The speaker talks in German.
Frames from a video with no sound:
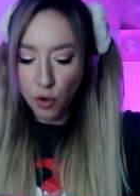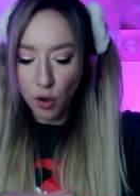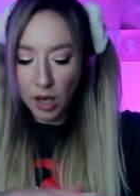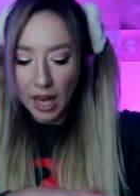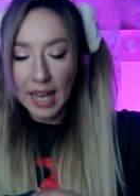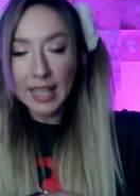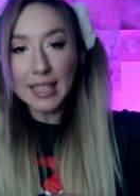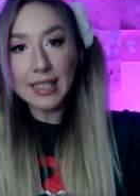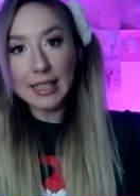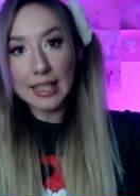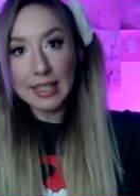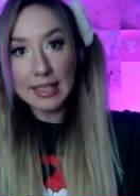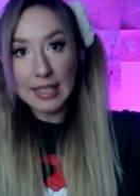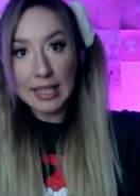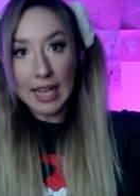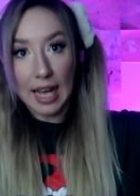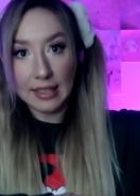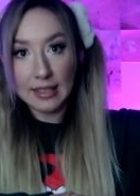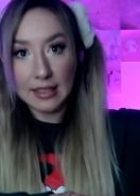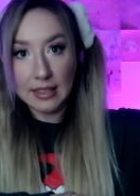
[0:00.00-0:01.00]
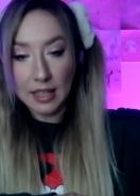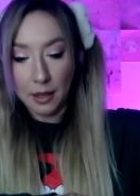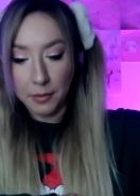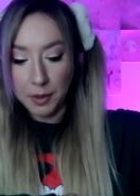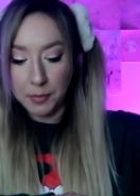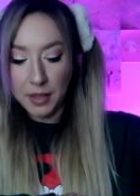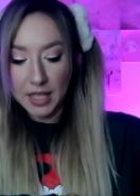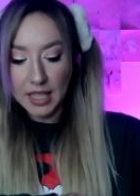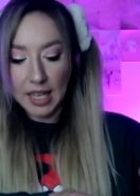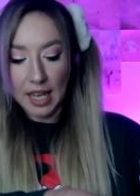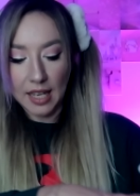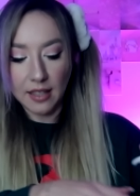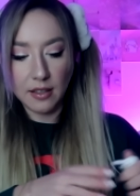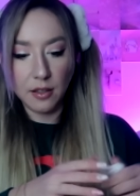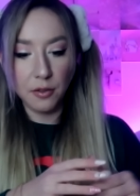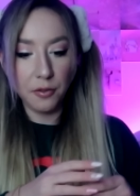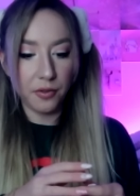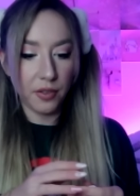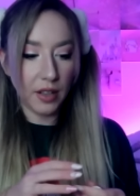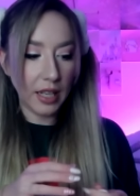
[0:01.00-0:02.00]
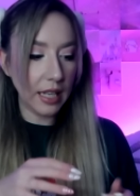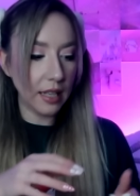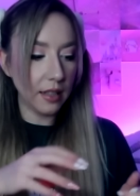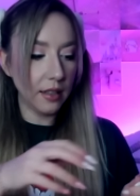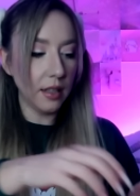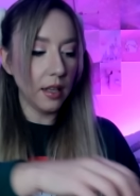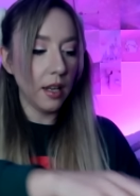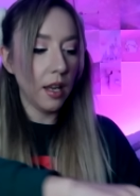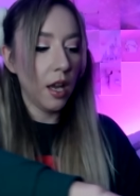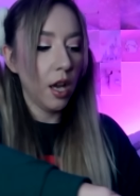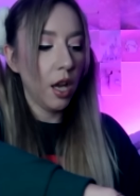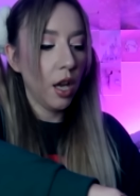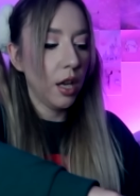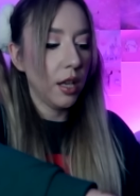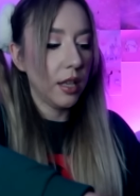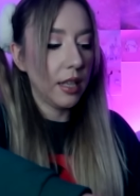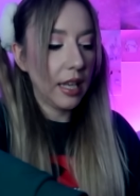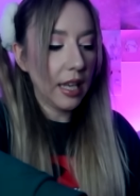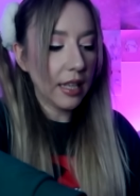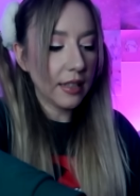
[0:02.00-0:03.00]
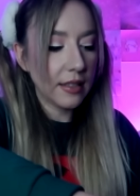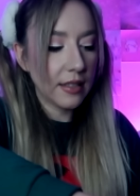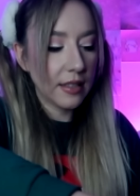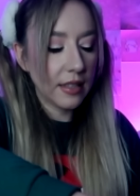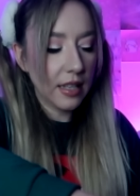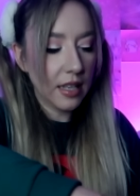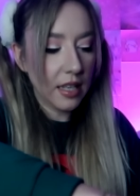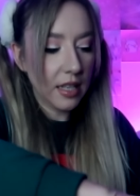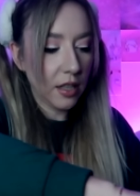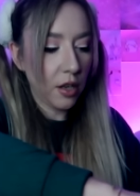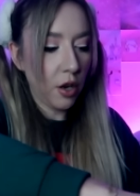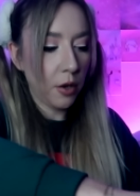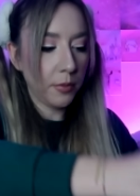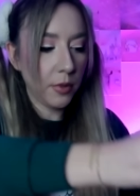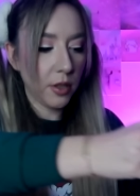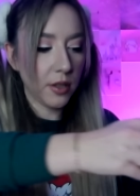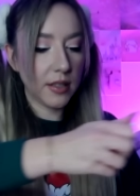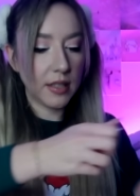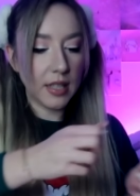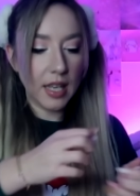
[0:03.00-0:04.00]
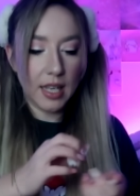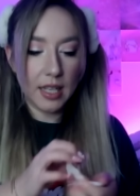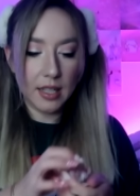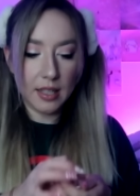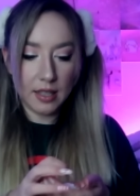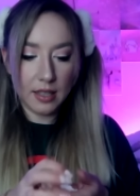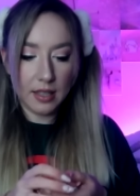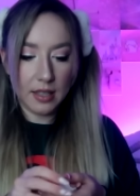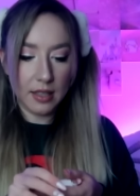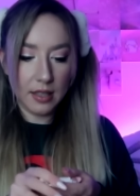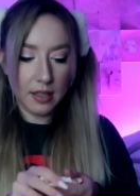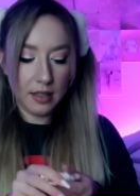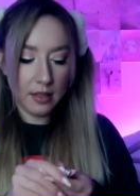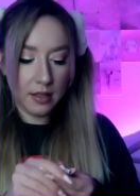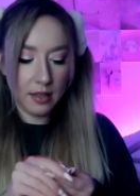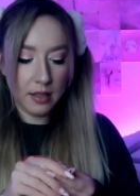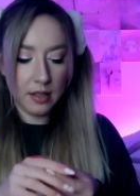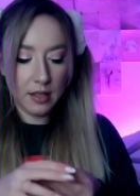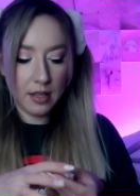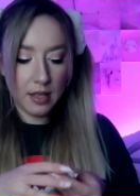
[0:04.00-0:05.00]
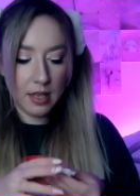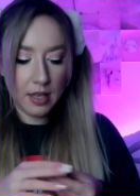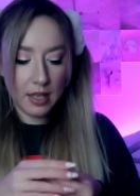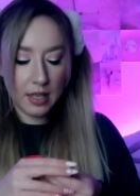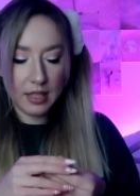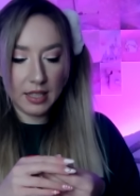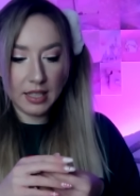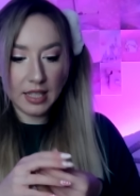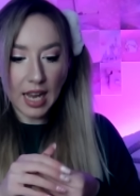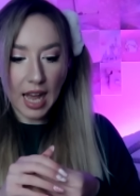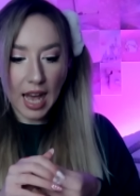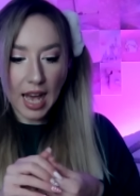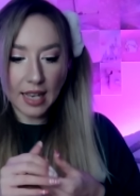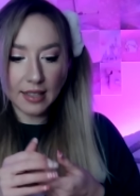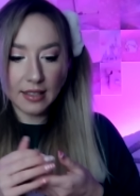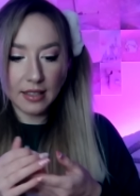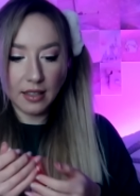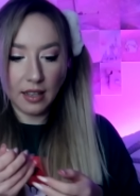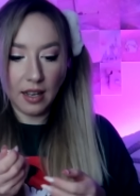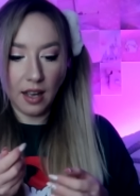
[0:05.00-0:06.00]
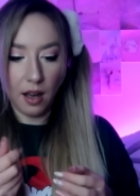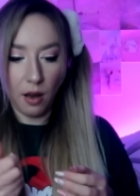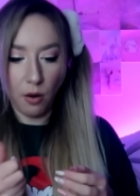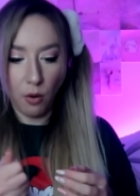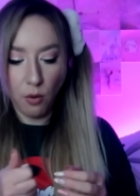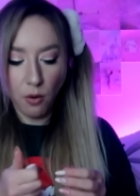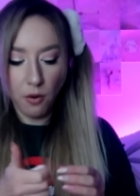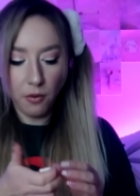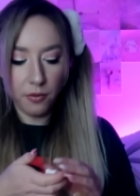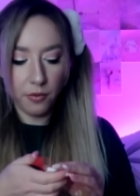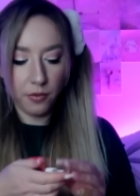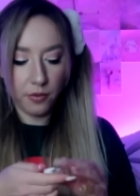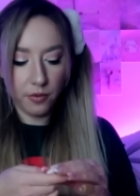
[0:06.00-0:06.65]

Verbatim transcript: so kann ich das lassen. Damit bin ich echt zufrieden. Jetzt äh, kommt noch seine Nase rauf.